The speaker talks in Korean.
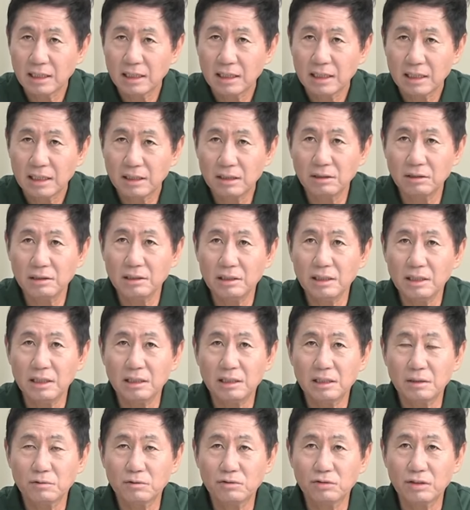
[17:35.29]
이런 일이
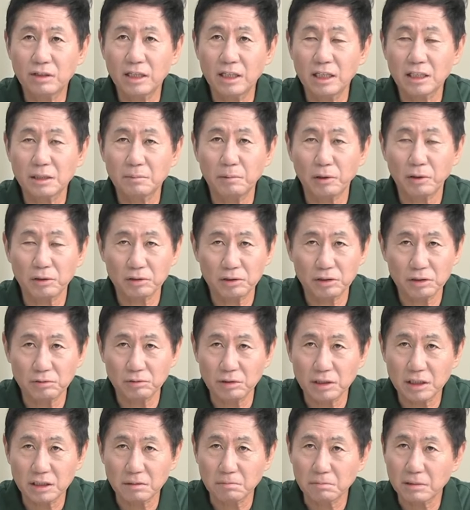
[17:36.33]
지금 국회에서 벌어지고
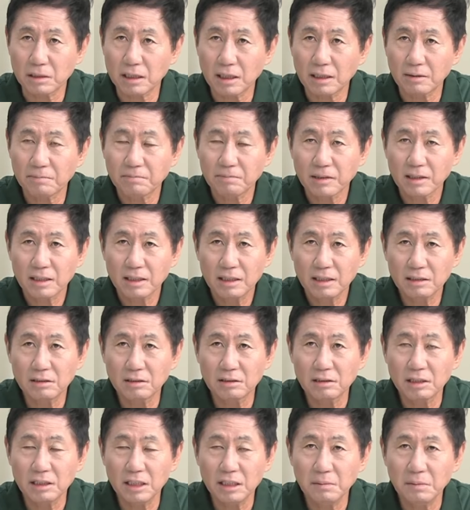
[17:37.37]
있습니다.
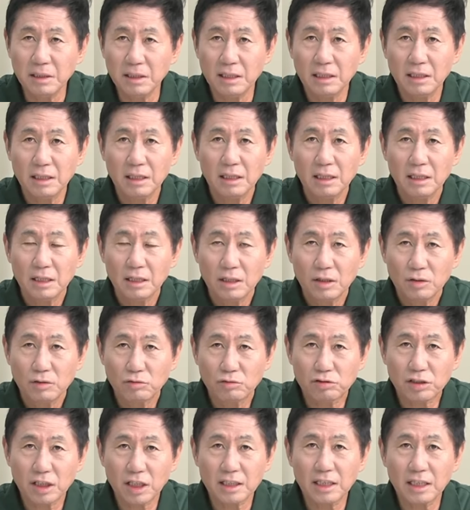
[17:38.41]
이들은 이미
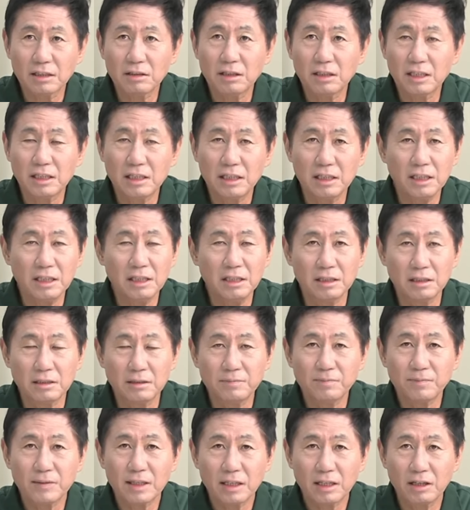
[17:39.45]

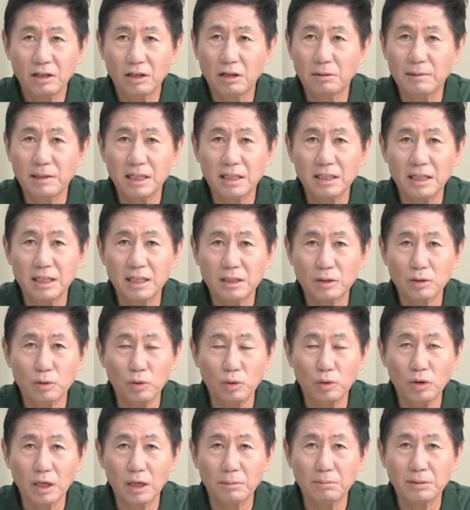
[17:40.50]
육사생들끼리는 계엄에 대해서
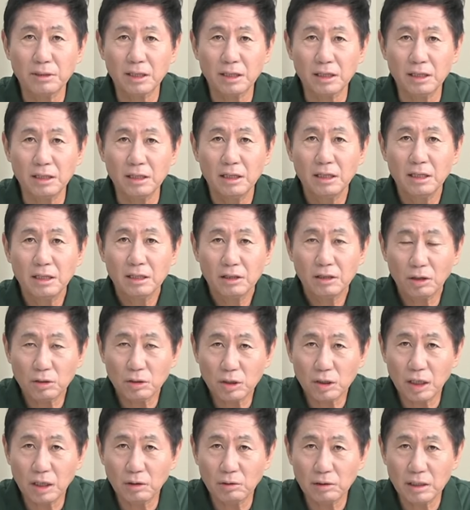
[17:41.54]
공감대를
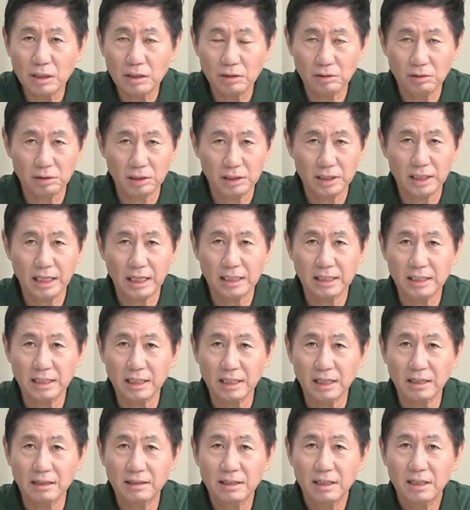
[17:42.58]
형성하고 있는 것이
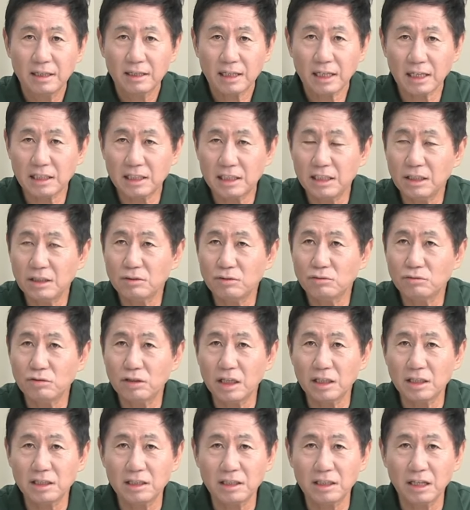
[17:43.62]
아니냐. 다시
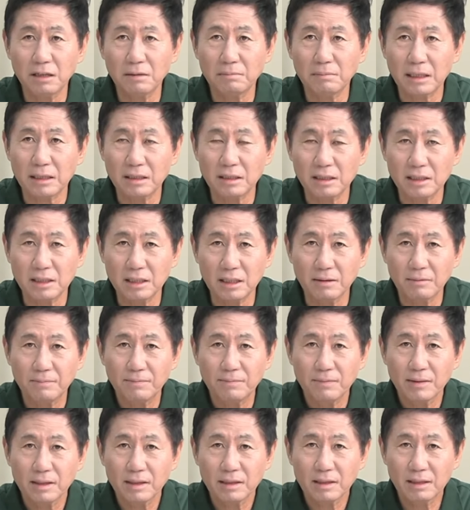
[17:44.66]
우리의 시대를 만들자.
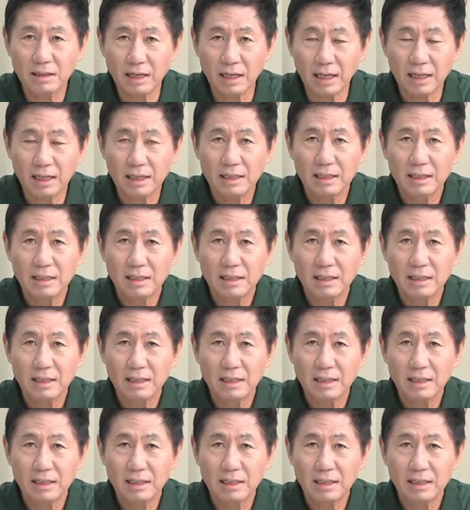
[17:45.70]
그래.